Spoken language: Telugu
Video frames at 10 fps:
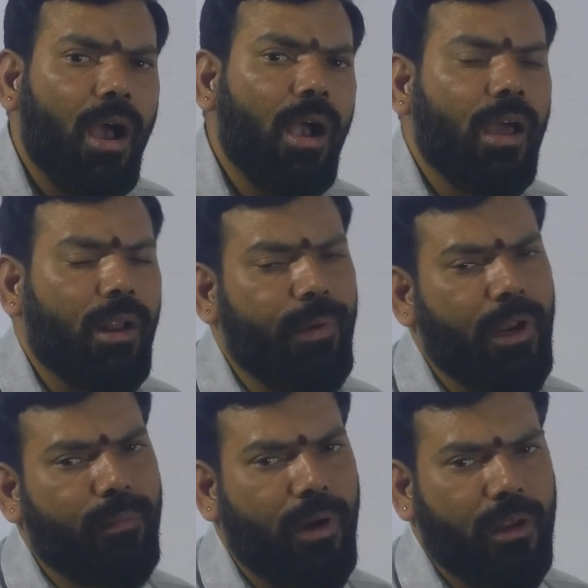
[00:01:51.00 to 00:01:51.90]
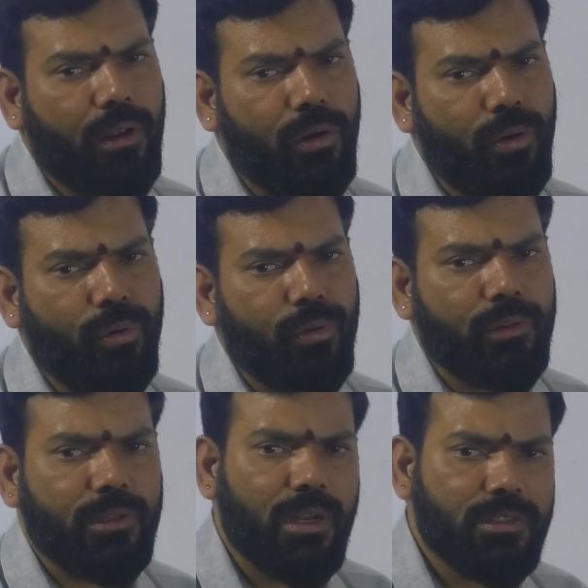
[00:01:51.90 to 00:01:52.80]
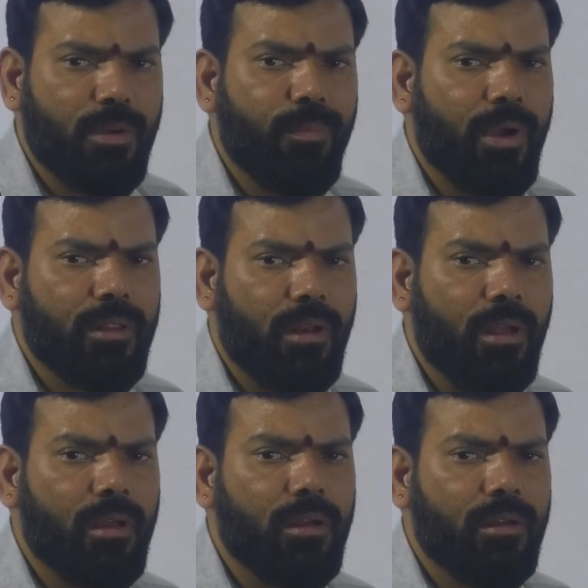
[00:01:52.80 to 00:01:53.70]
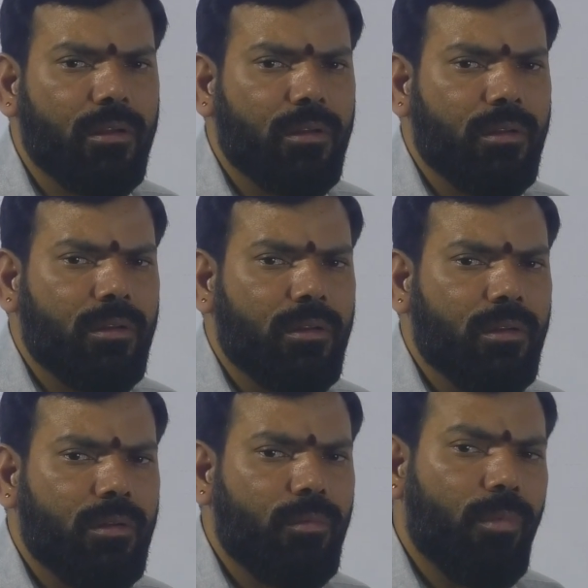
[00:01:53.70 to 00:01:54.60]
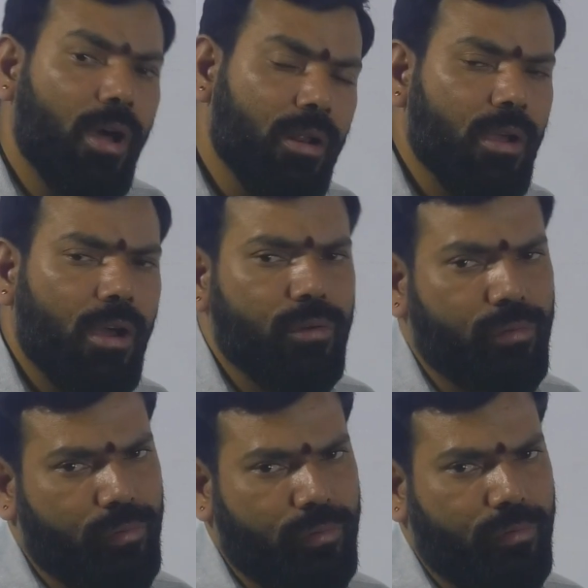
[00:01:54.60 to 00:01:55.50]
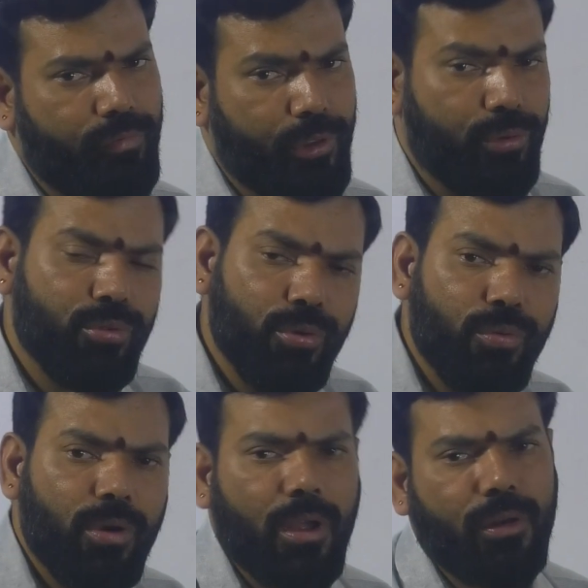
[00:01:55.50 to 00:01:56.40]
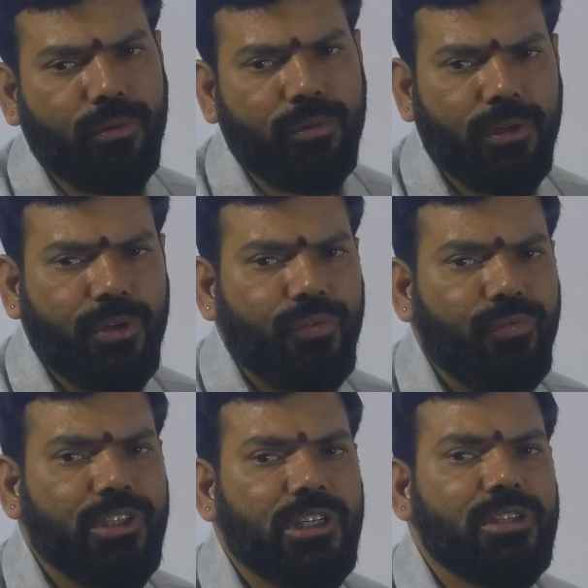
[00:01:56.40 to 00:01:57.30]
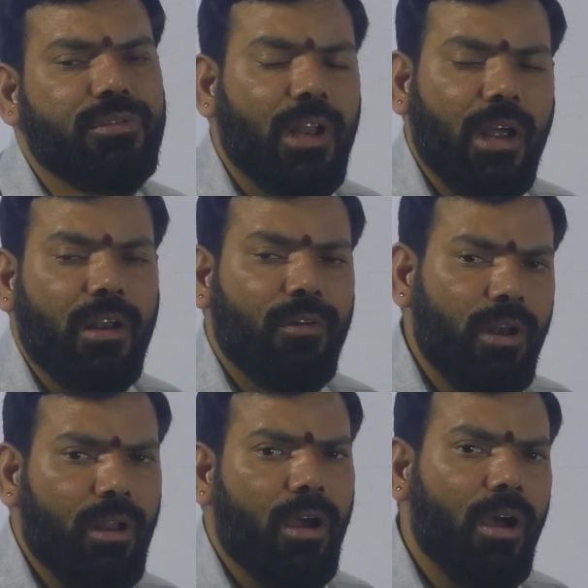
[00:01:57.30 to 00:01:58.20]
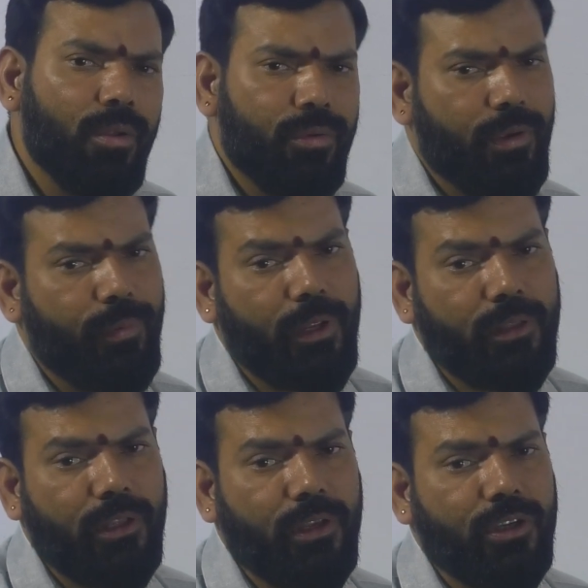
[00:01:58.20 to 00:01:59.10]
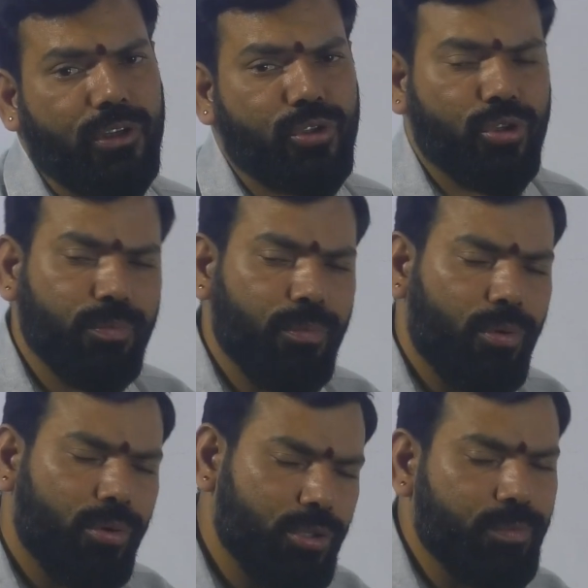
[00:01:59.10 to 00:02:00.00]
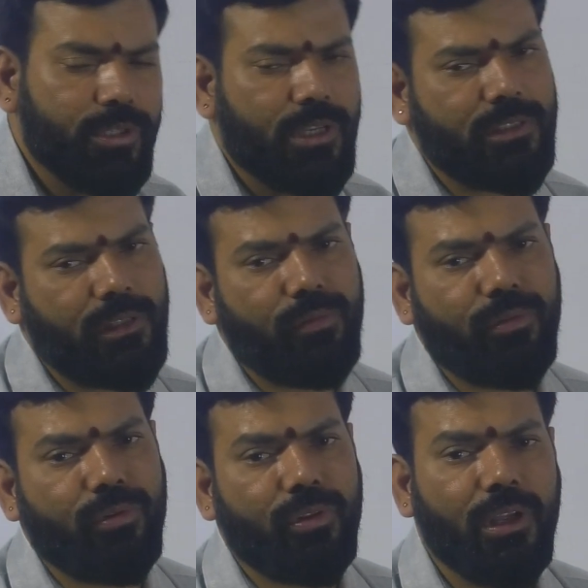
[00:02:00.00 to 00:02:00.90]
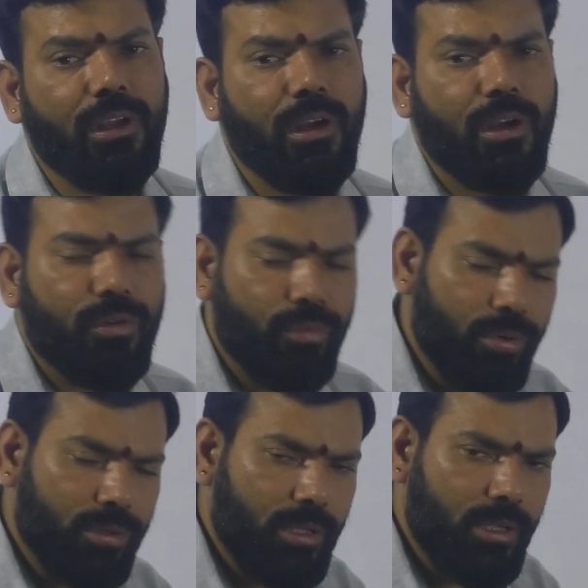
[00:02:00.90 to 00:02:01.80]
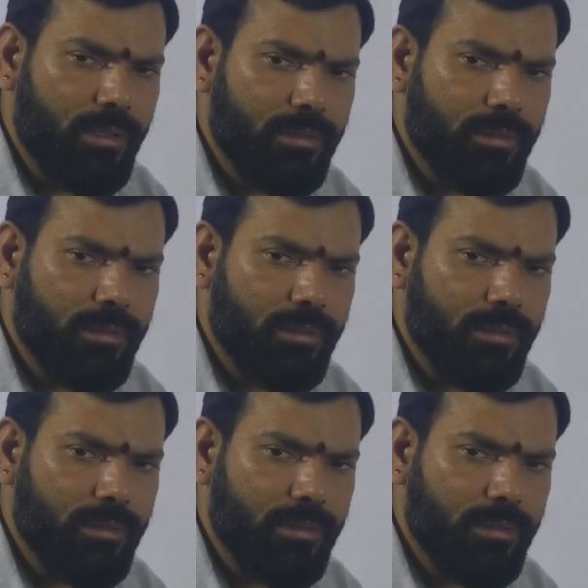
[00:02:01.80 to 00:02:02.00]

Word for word: అక్రమైన మార్గంలో ధన సంపాదన మార్గాలు వెతుకుతూ ఉంటారు విషజ్వరాల వలన ఆరోగ్యం అనేది కృషింపజేస్తూ ఉంటుంది వృత్తి